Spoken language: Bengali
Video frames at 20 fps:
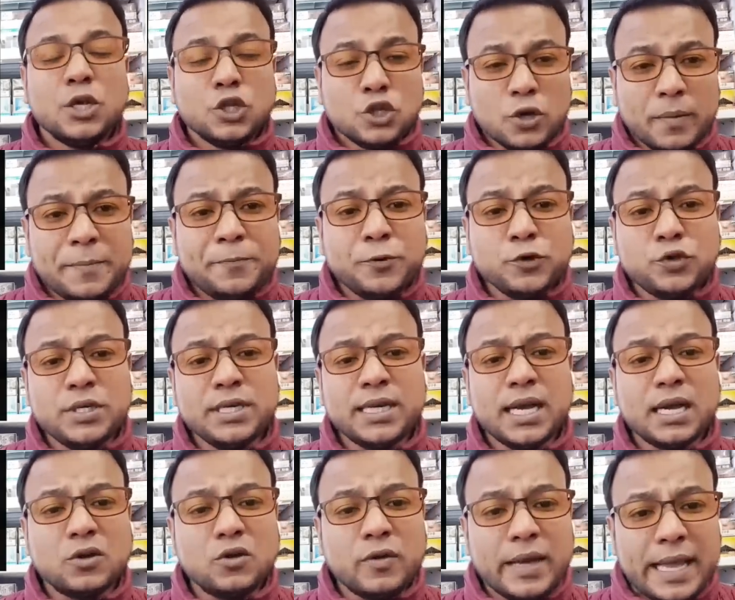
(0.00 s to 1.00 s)
তবে পুতিন
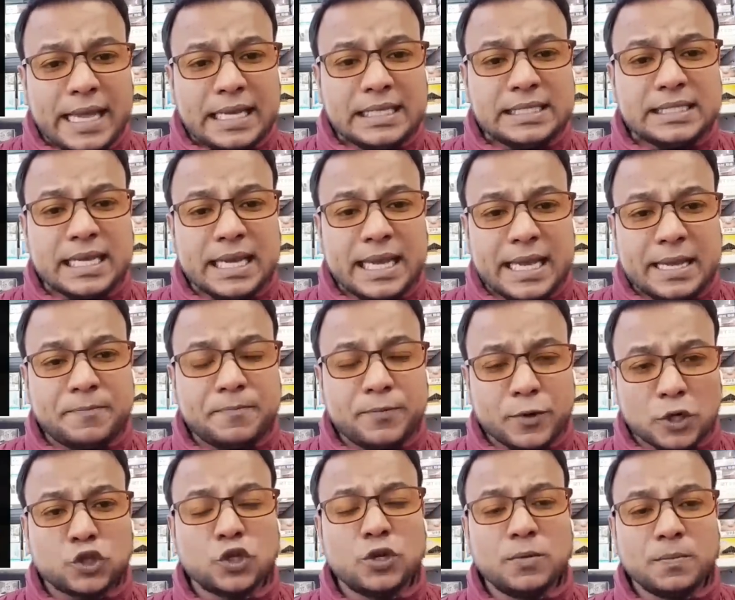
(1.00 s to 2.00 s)
কাকু এই যে এই
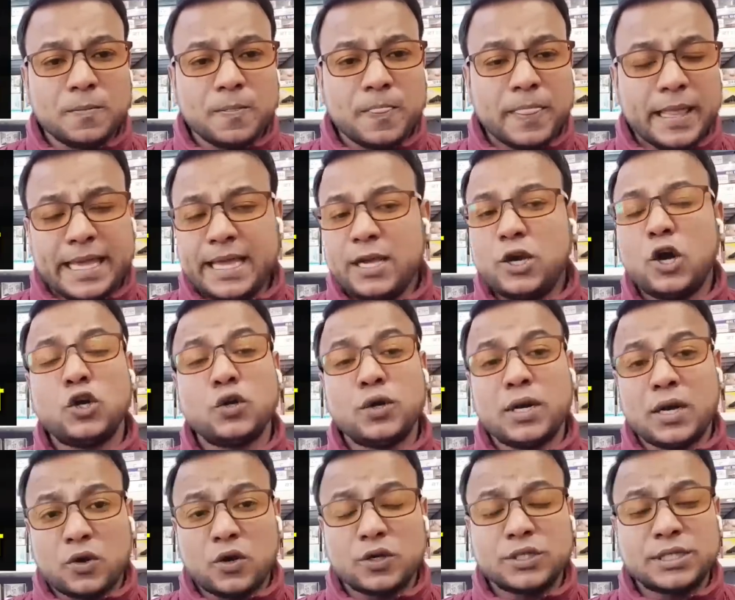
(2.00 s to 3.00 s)
প্রথম এই
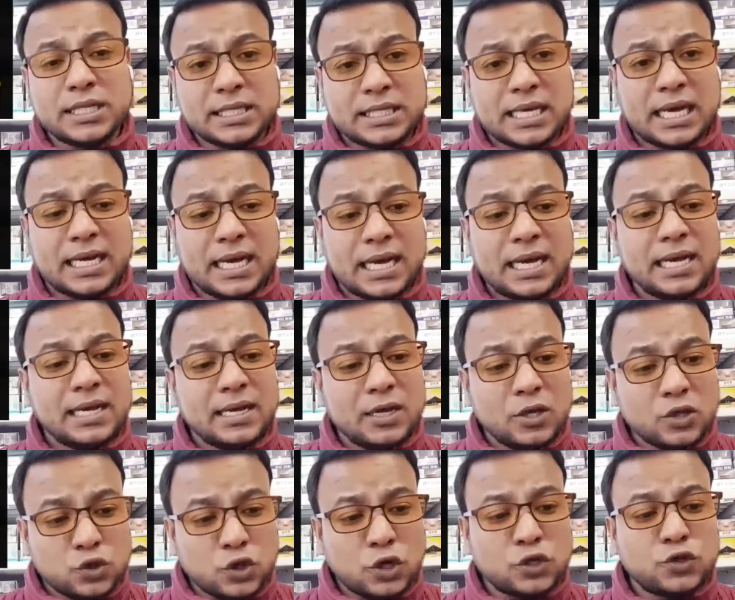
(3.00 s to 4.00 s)
ঘটনা করছেন তা না
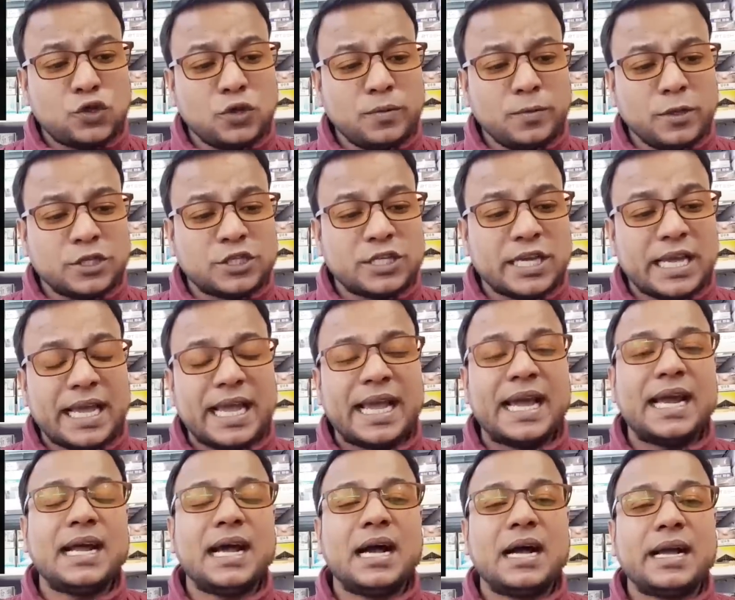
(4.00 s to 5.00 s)
তথ্য বলছে
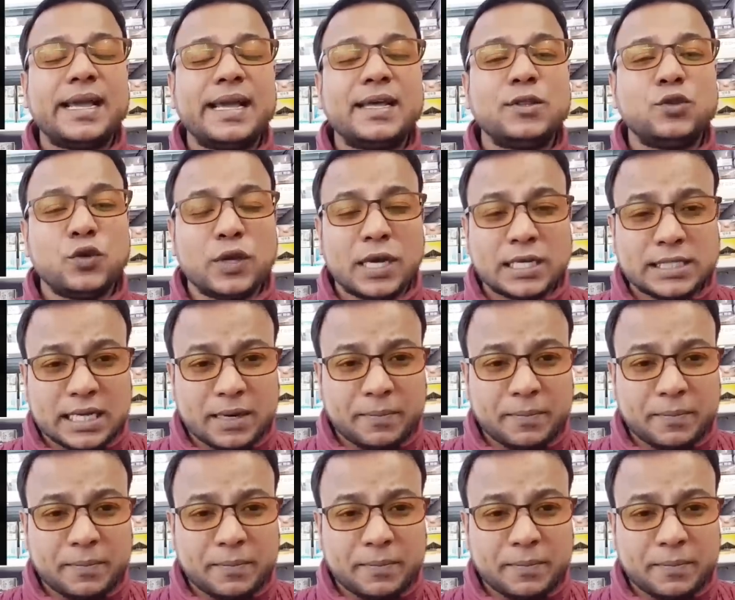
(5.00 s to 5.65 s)
এর আগে দুই